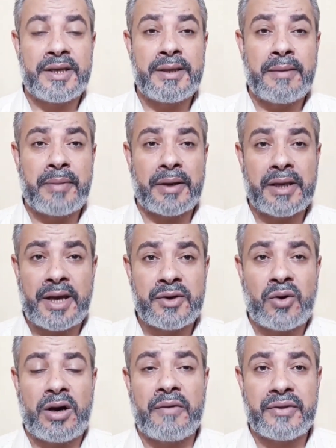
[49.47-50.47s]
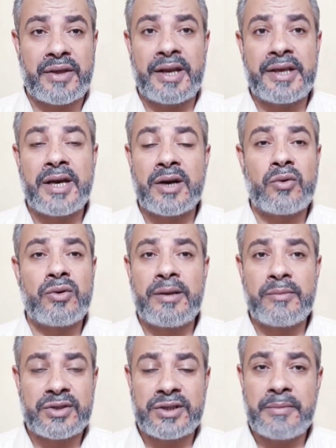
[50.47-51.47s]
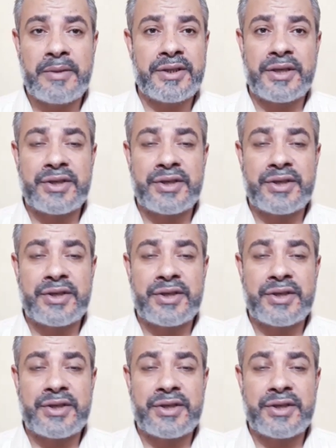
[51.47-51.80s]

ينبغي ان يحافظ عليها كل المسلمين